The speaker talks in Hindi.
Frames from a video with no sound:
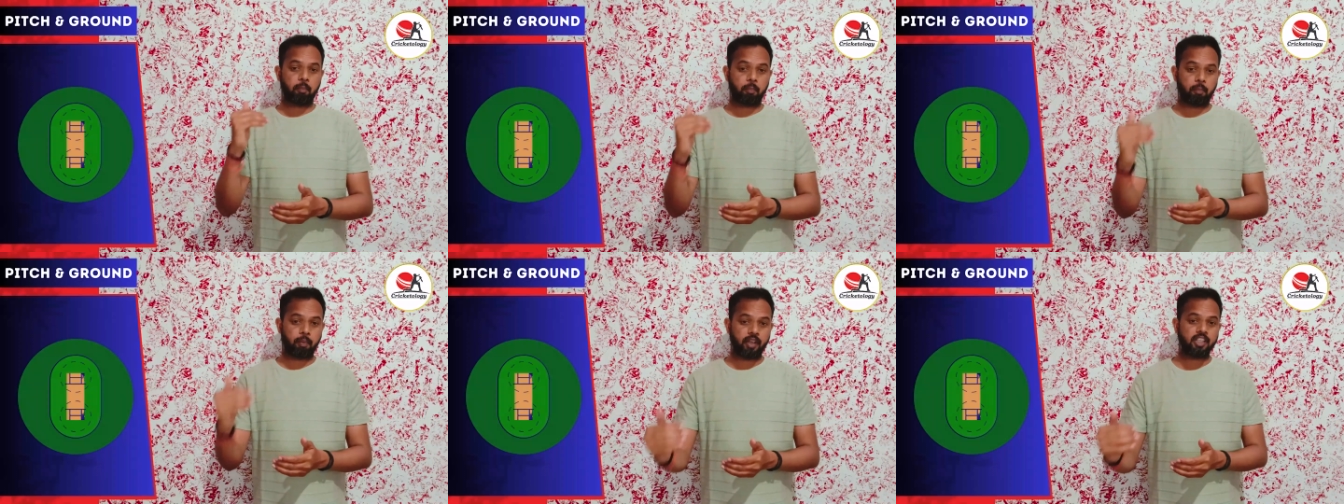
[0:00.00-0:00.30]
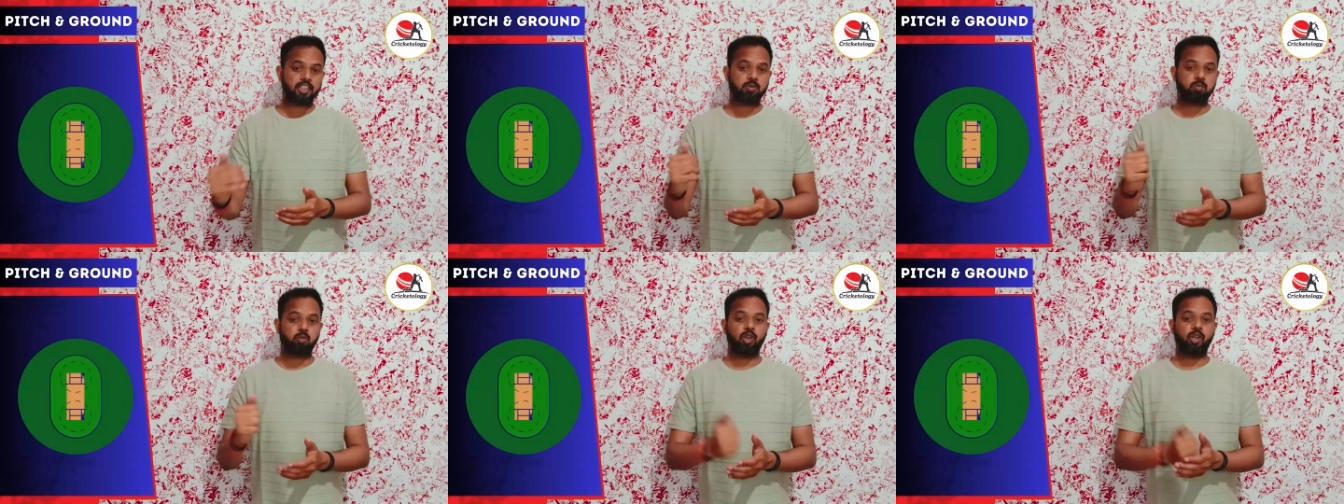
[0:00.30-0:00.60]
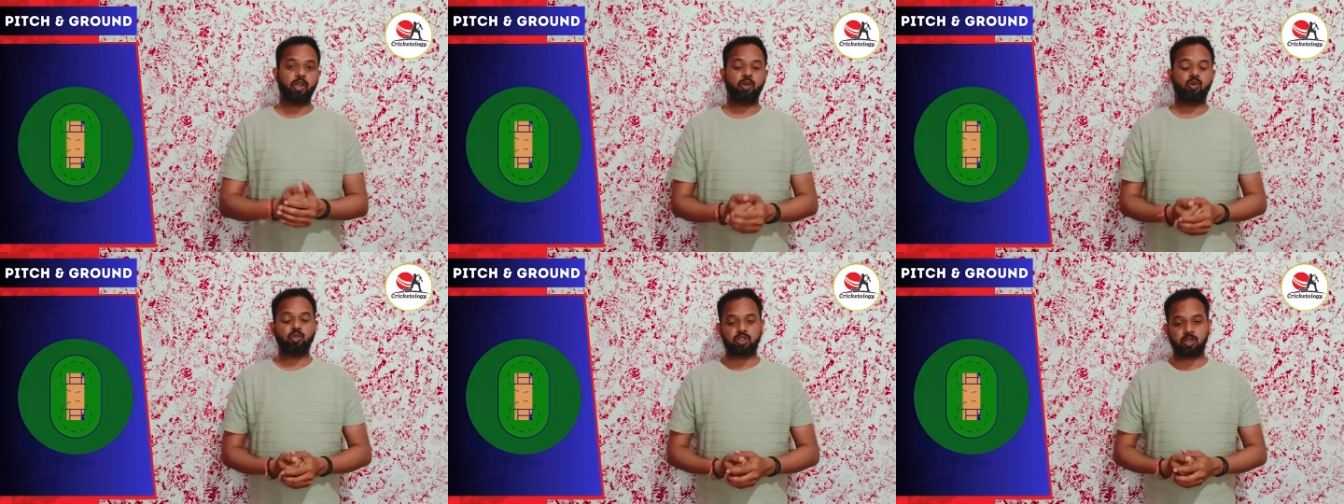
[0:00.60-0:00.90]
पेस
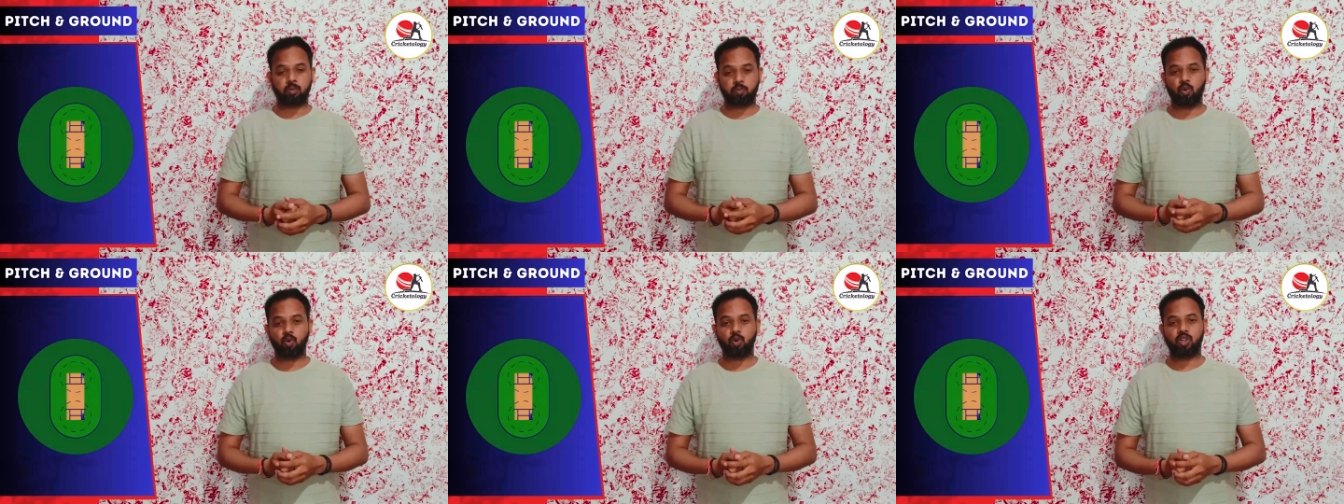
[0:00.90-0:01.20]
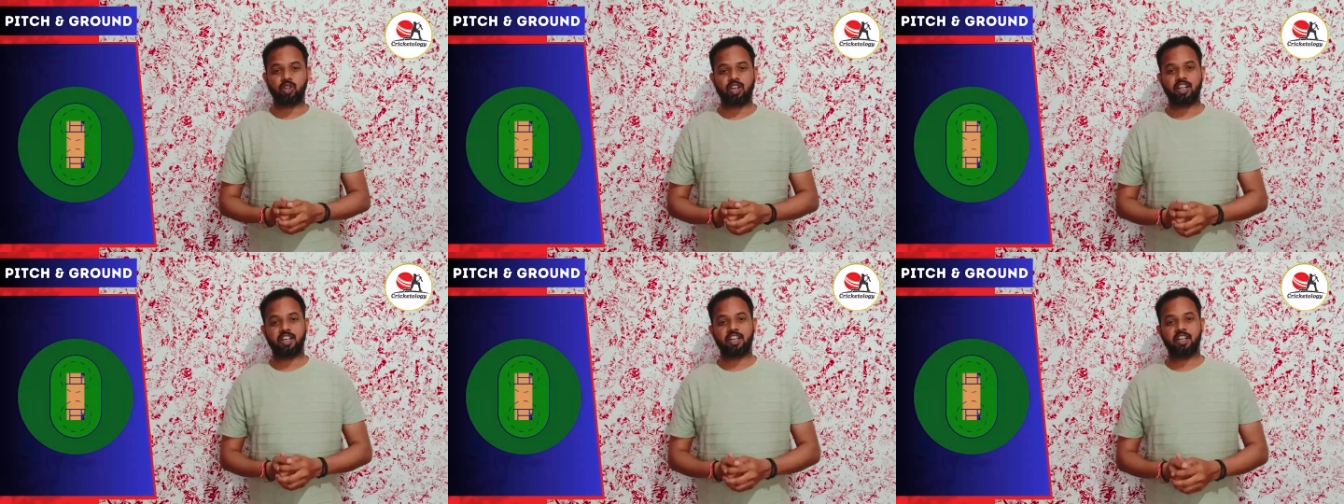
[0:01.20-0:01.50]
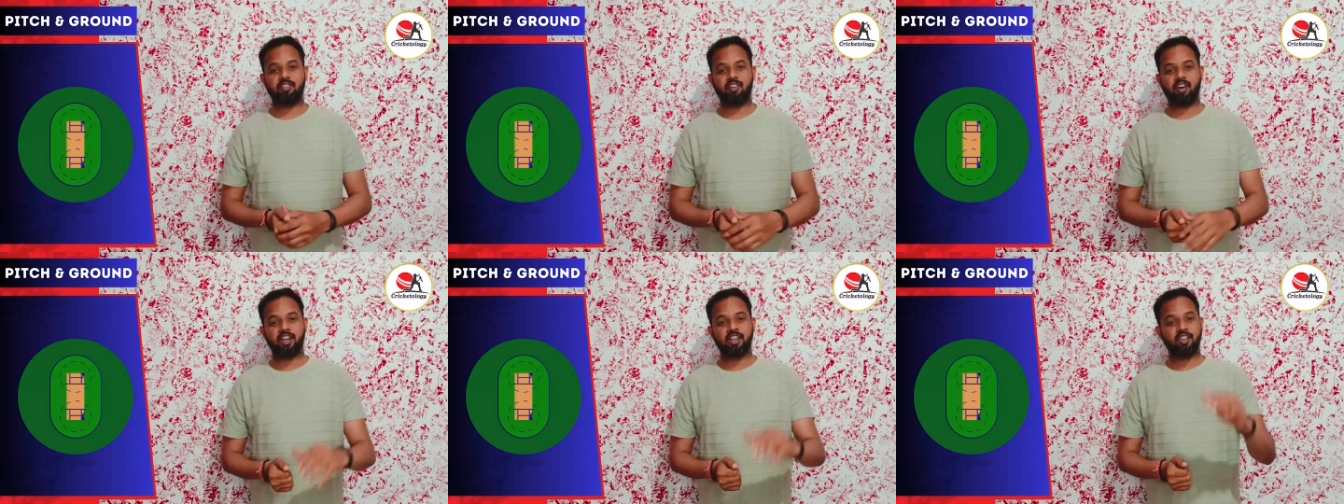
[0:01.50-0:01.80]
बॉलिंग को सपोर्ट
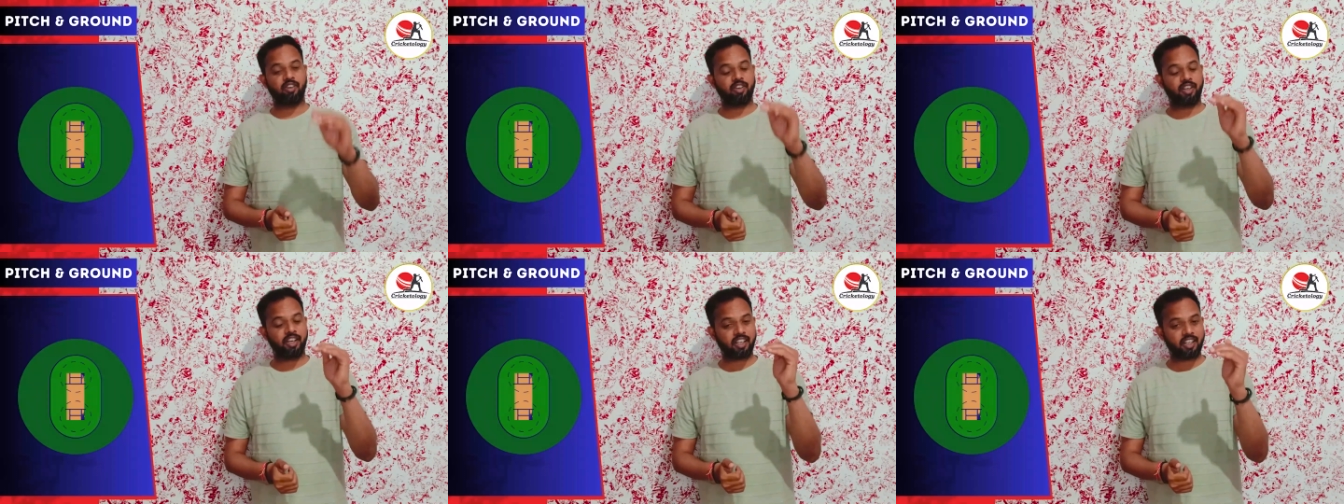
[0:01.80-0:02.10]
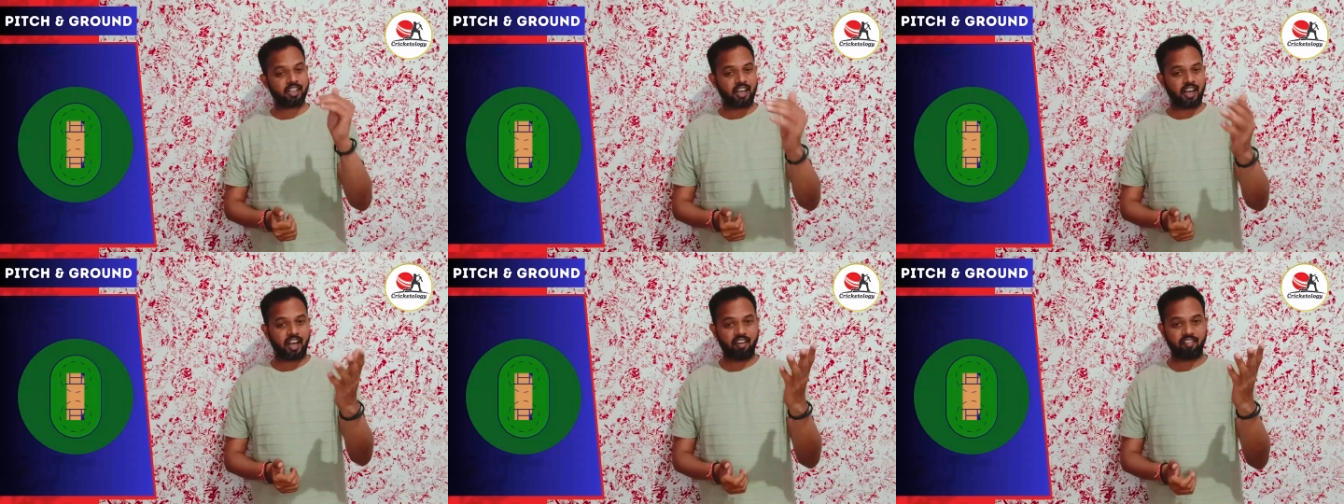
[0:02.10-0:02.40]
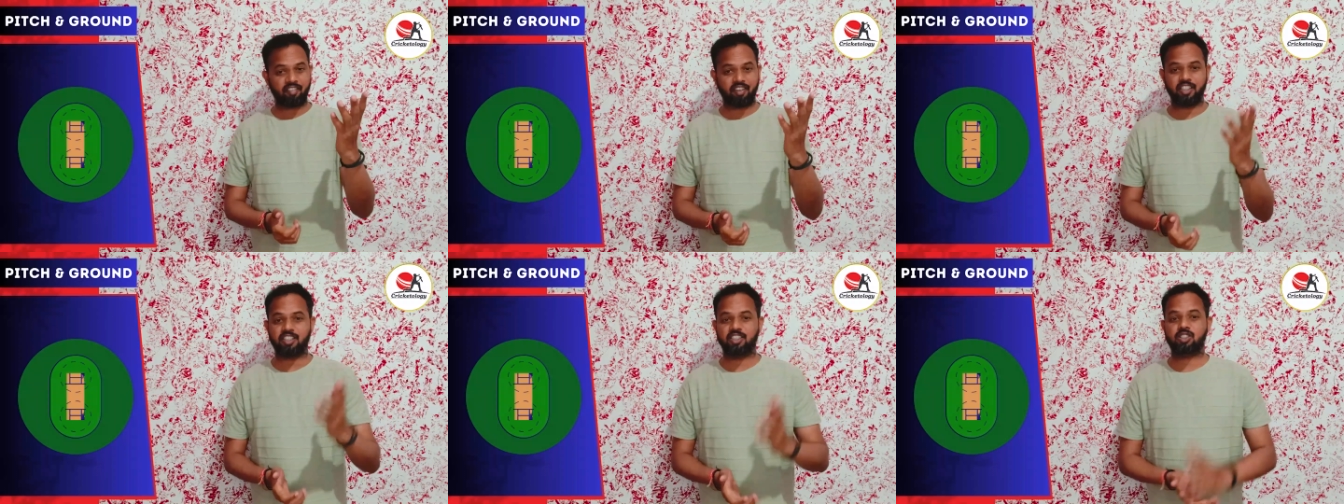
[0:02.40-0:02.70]
करने वाली और एक
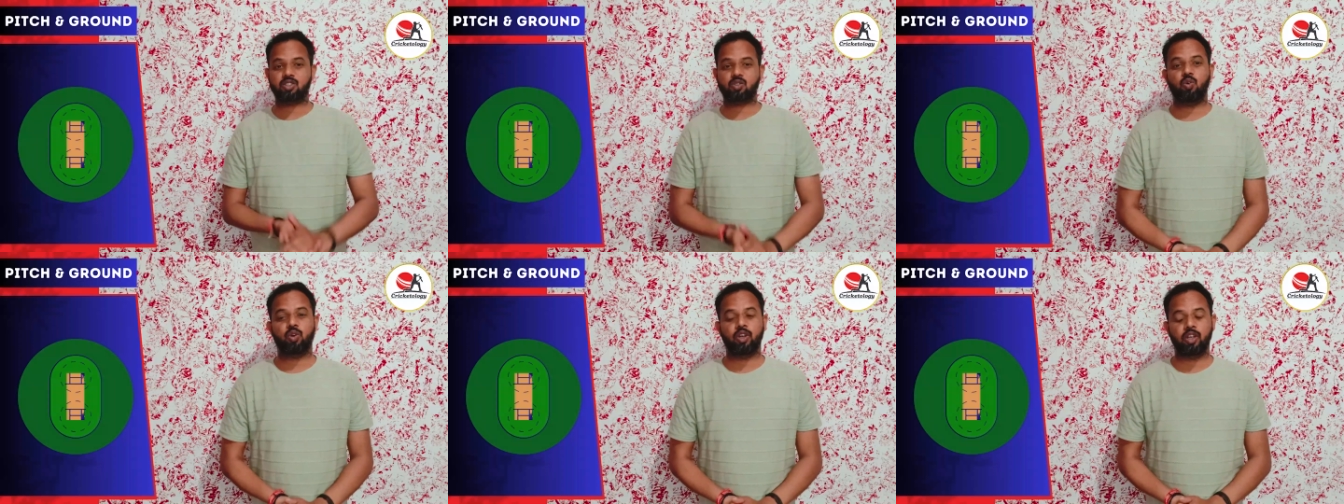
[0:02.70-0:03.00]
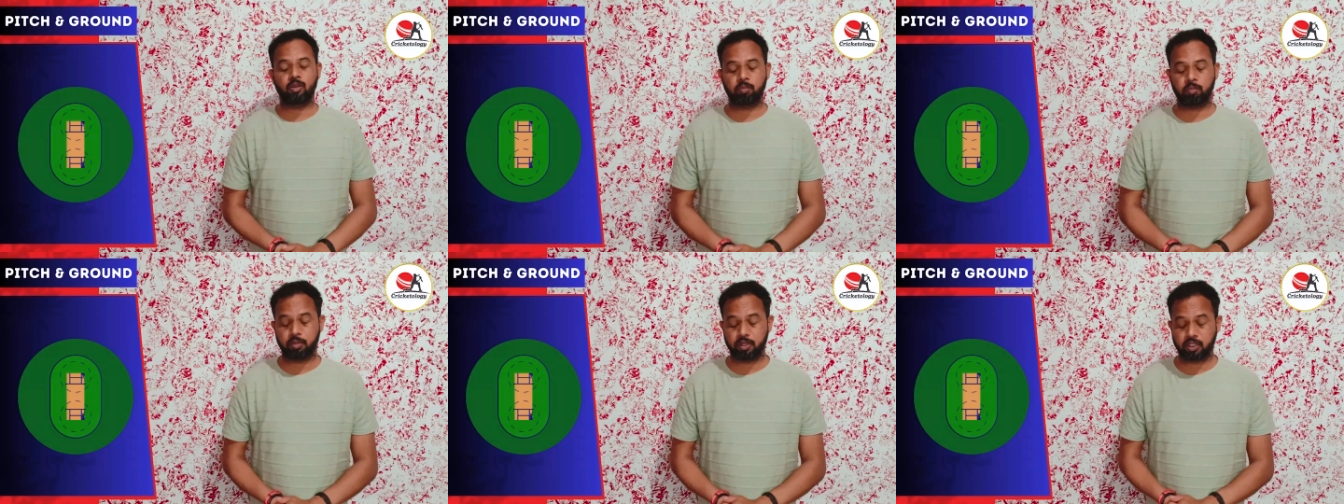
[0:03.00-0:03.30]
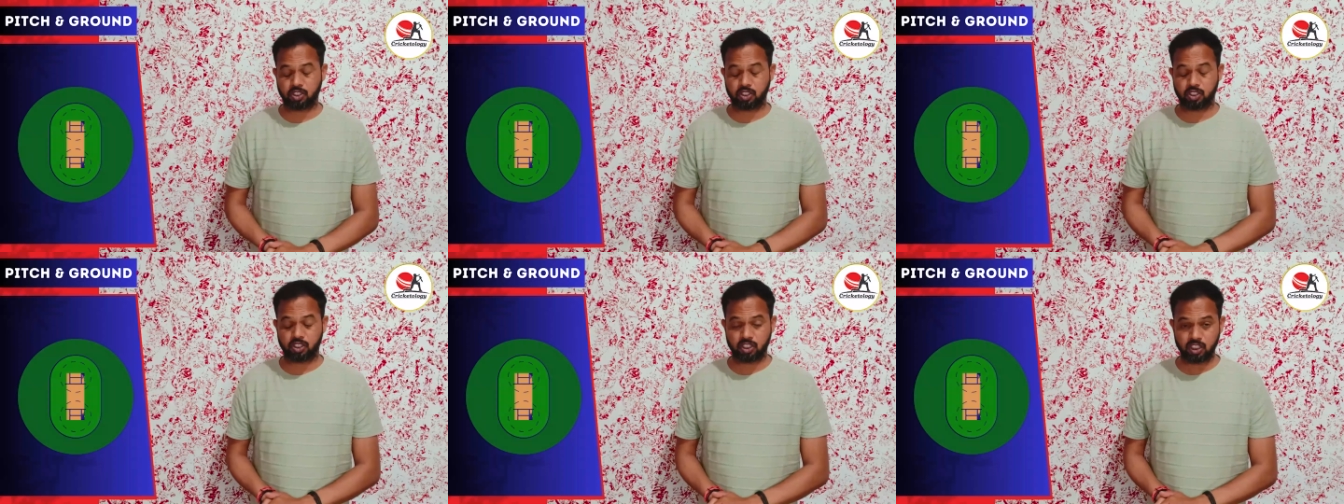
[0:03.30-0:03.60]
एवरेज स्कोरिंग
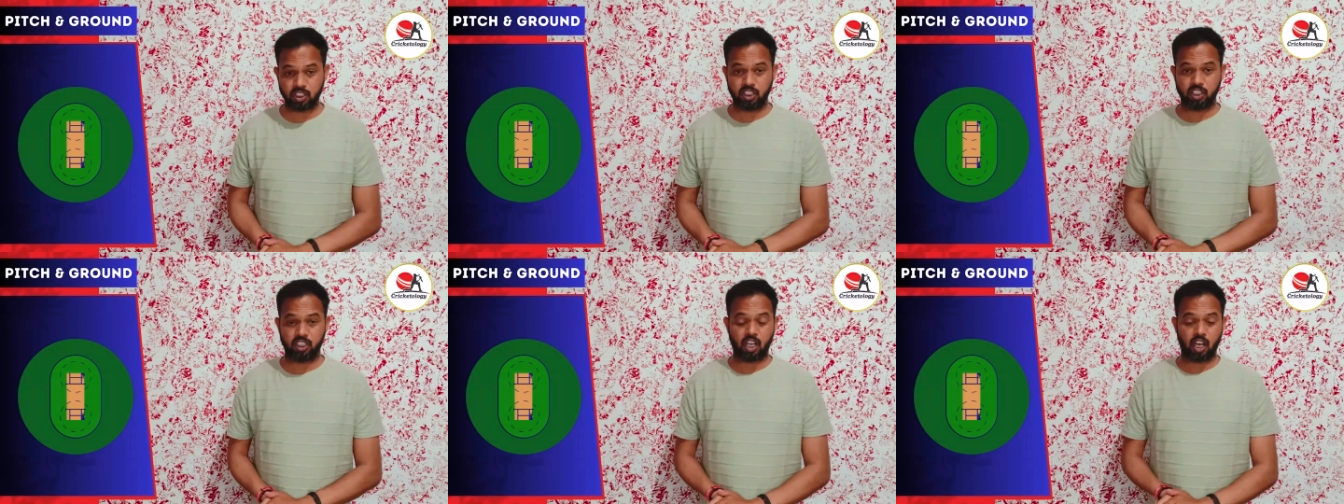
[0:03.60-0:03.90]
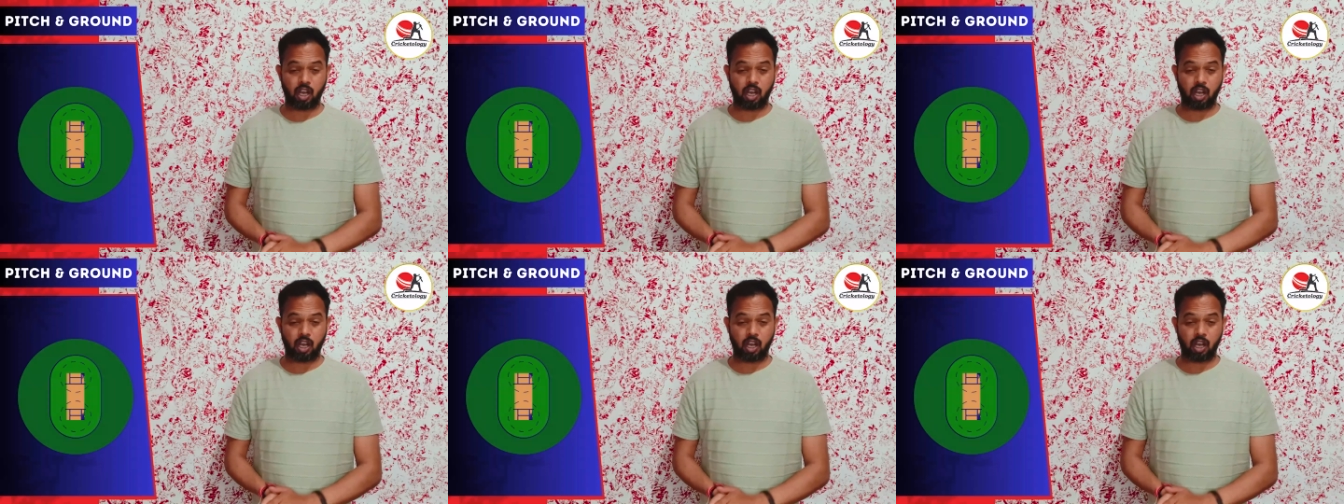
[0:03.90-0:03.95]
पिच थी